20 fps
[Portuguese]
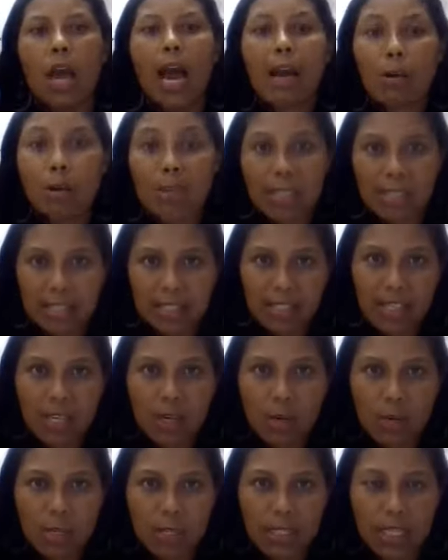
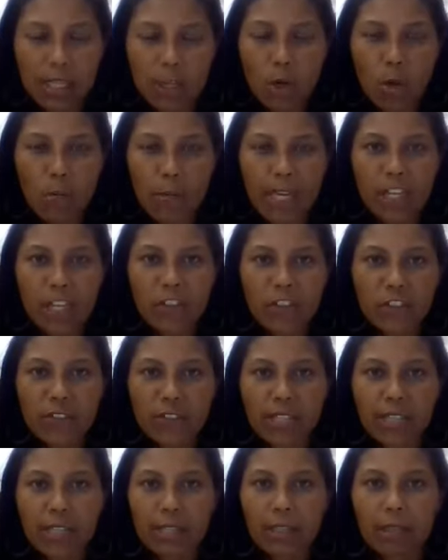aconteceu anteriormente,
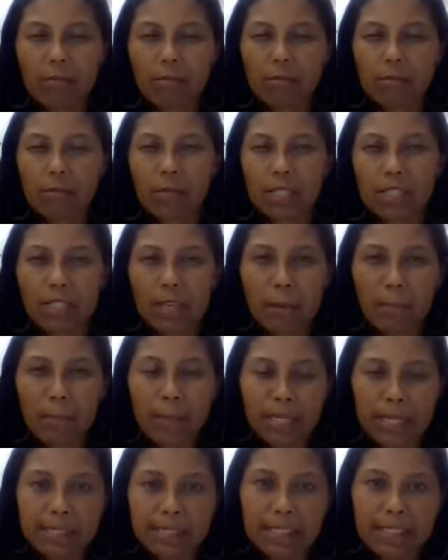né, umas
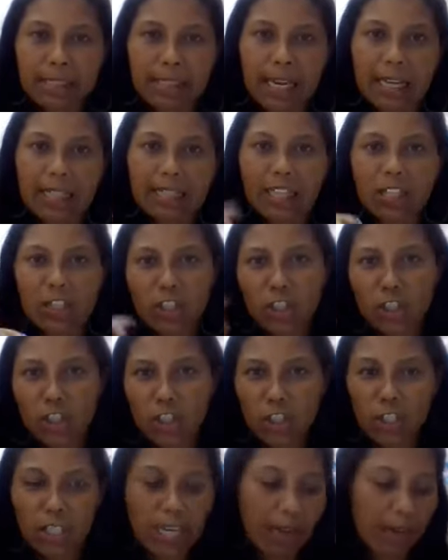campanhas atrás que a gente
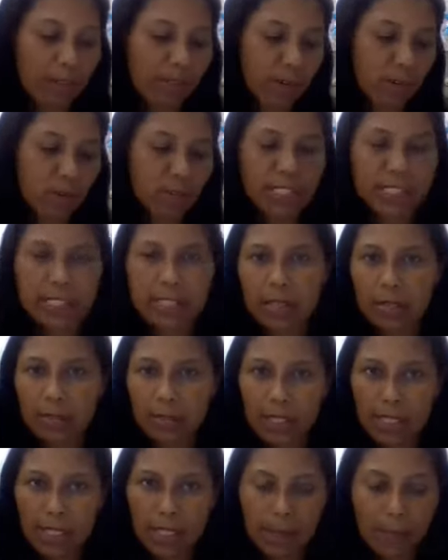indicava e acontecia isso
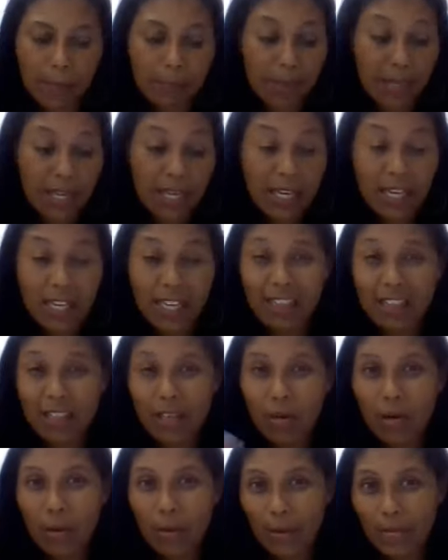aqui.
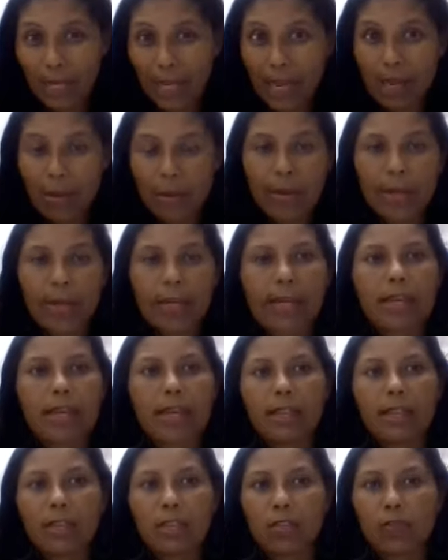Então, eu creio
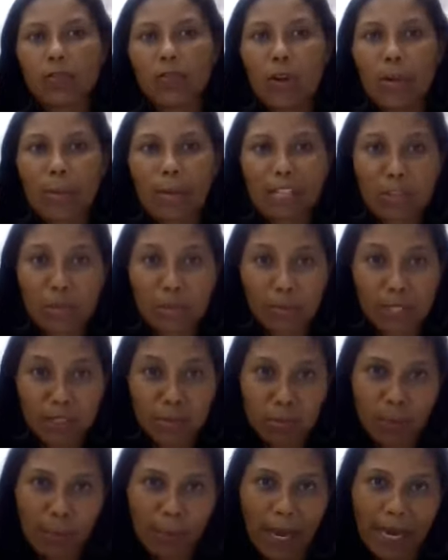que isso foi mais ou
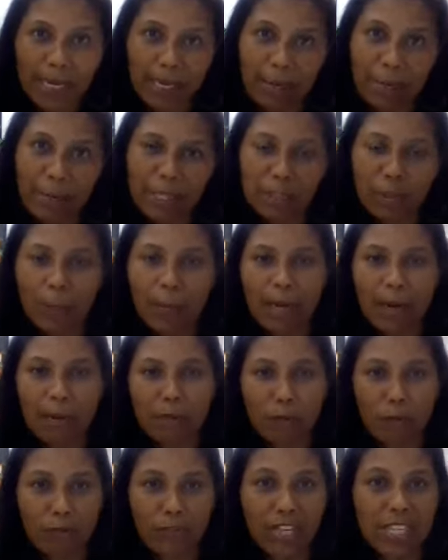menos um parâmetro para
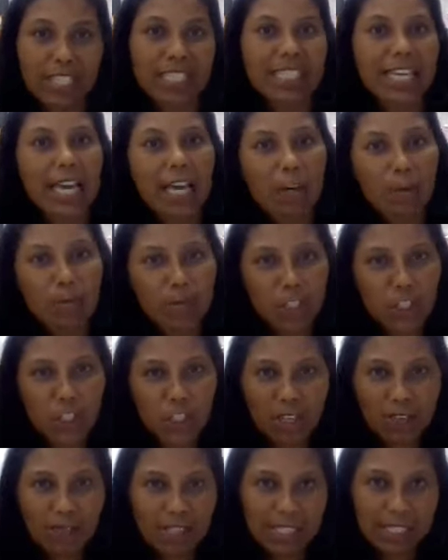ver se realmente
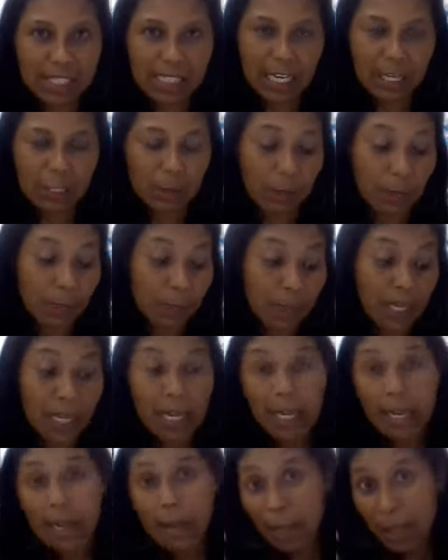dava certo.
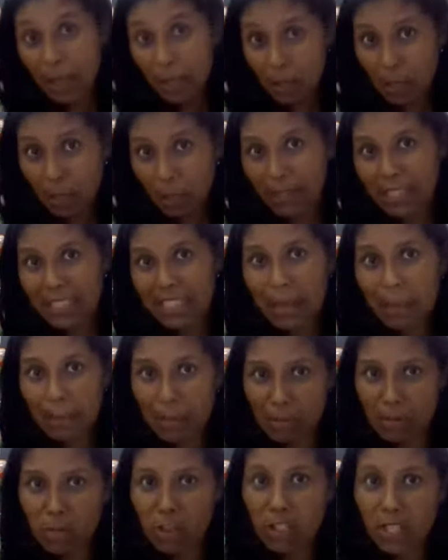E pelo que
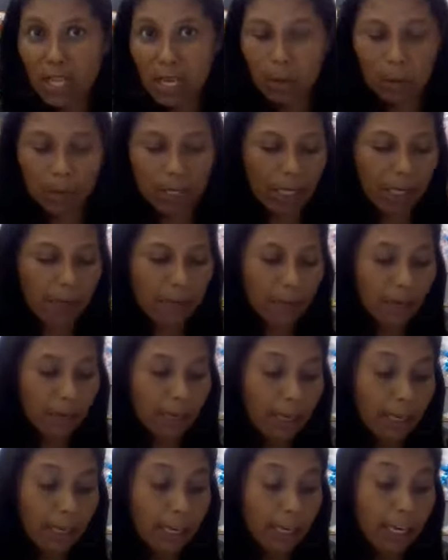percebemos, deu, né?
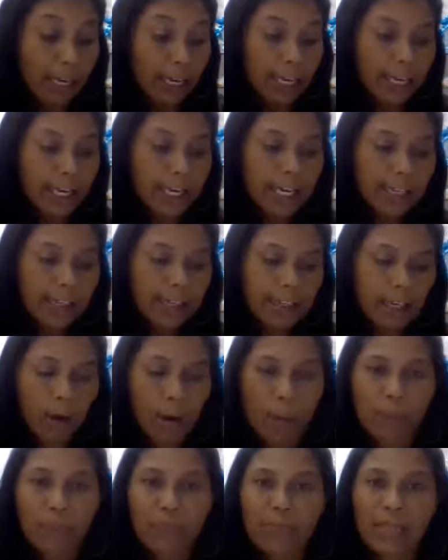E
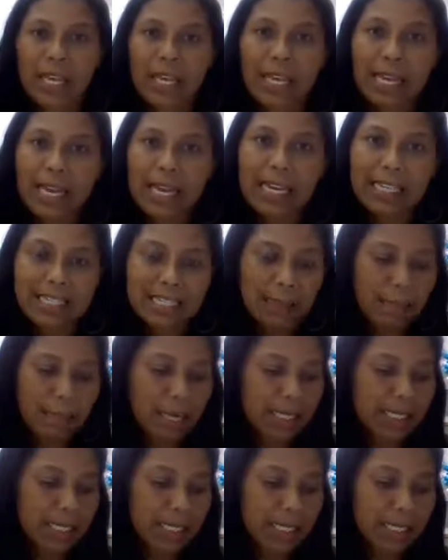então, essa
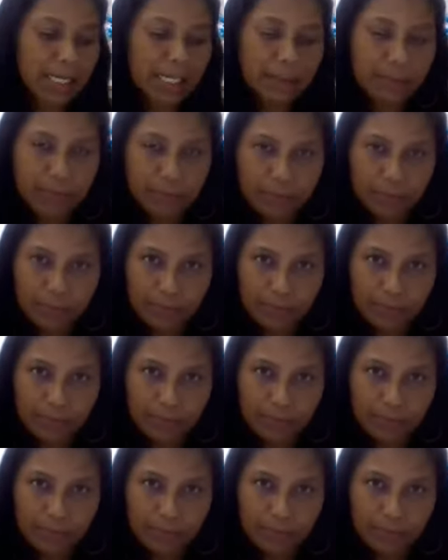madrinha,